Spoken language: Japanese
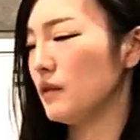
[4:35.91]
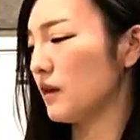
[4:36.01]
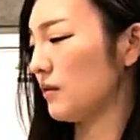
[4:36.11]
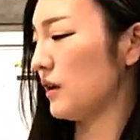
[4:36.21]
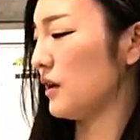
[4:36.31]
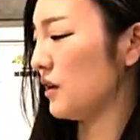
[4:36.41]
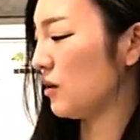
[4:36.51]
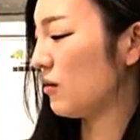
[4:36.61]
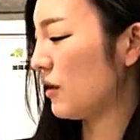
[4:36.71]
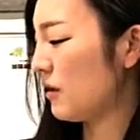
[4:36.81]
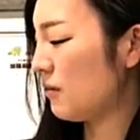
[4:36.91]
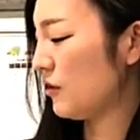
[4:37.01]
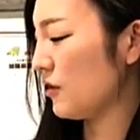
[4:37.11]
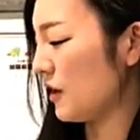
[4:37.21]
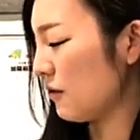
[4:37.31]
なのでこれ
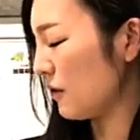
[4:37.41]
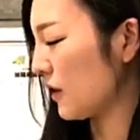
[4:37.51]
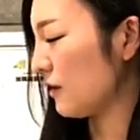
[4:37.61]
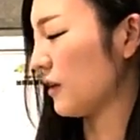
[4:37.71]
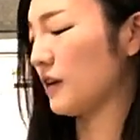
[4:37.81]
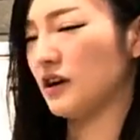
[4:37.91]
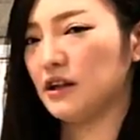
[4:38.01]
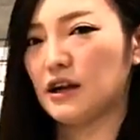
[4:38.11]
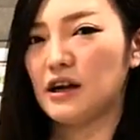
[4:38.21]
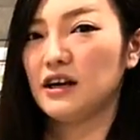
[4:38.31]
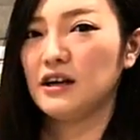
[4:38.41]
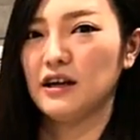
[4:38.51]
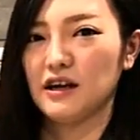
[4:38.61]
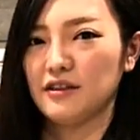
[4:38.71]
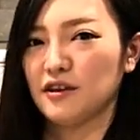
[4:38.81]
もしね分かる方がいたら、
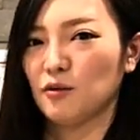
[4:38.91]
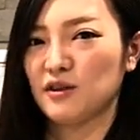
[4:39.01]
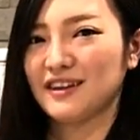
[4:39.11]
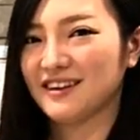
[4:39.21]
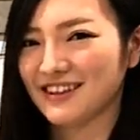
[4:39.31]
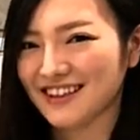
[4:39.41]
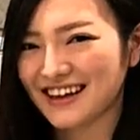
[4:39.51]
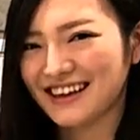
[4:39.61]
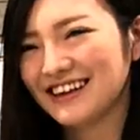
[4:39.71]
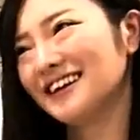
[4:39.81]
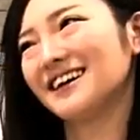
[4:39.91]
えー、ぜひ教えてください、